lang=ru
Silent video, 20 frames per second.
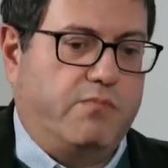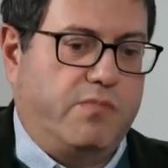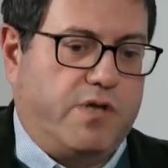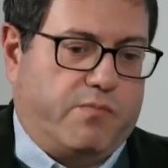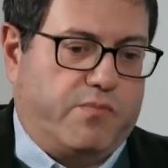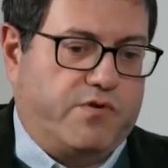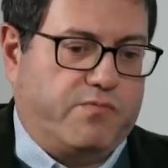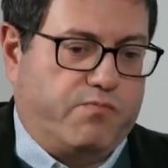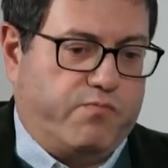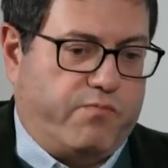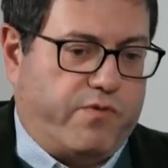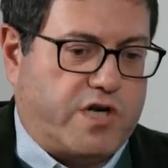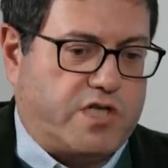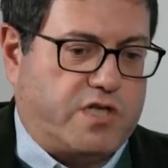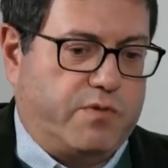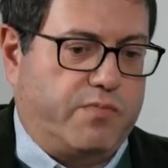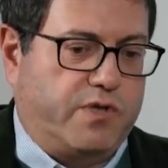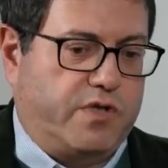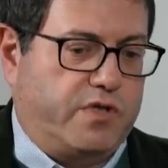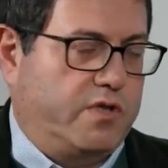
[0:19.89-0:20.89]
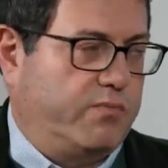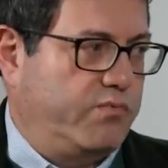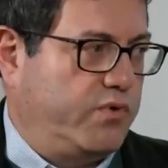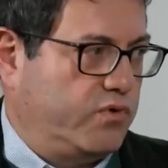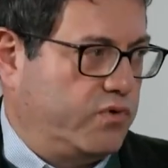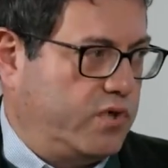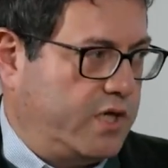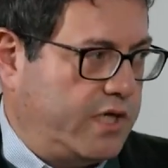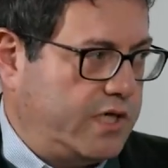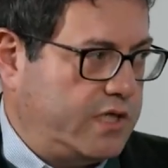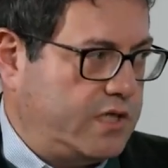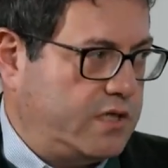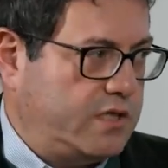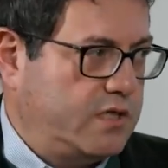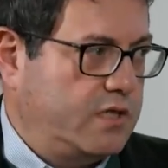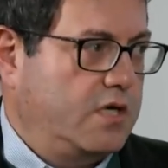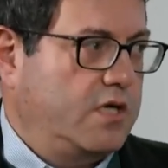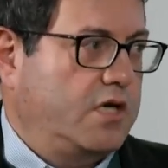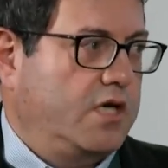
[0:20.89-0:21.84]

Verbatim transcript: Мне важно было наблюдать